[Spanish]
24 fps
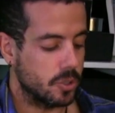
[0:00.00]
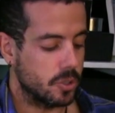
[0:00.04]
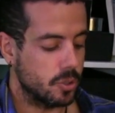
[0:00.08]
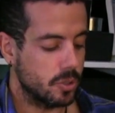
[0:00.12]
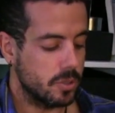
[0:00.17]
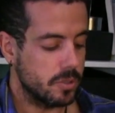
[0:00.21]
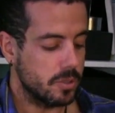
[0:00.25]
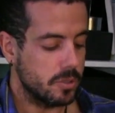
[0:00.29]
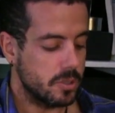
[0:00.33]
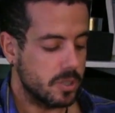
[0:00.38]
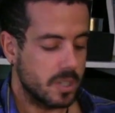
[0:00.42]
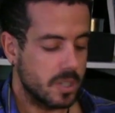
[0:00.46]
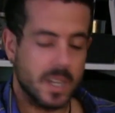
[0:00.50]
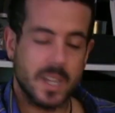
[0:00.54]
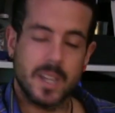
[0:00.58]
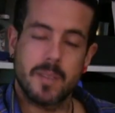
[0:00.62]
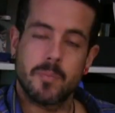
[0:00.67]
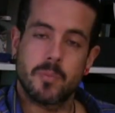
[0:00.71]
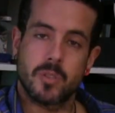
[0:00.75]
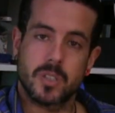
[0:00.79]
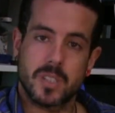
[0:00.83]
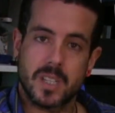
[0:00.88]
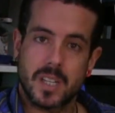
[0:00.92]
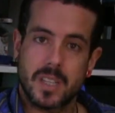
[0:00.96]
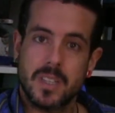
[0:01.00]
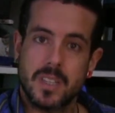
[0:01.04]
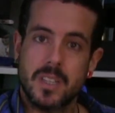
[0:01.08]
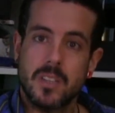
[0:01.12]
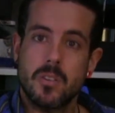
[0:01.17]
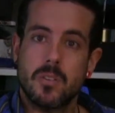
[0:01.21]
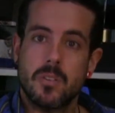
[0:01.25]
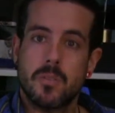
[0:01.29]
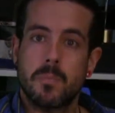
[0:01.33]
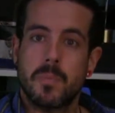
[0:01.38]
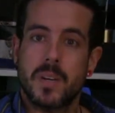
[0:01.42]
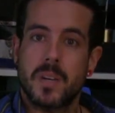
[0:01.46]
todos hemos
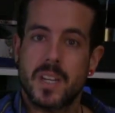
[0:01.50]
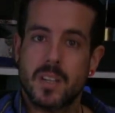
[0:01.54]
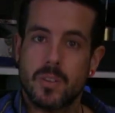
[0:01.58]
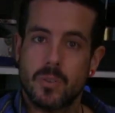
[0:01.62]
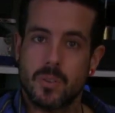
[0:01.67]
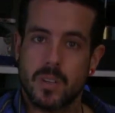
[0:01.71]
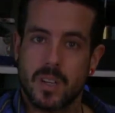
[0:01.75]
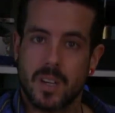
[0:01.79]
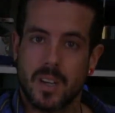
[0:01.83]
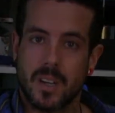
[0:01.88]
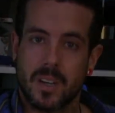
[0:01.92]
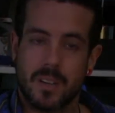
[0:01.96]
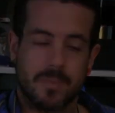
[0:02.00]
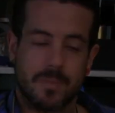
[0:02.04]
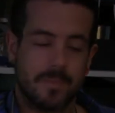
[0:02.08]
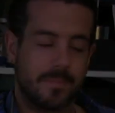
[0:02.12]
nacido para correr.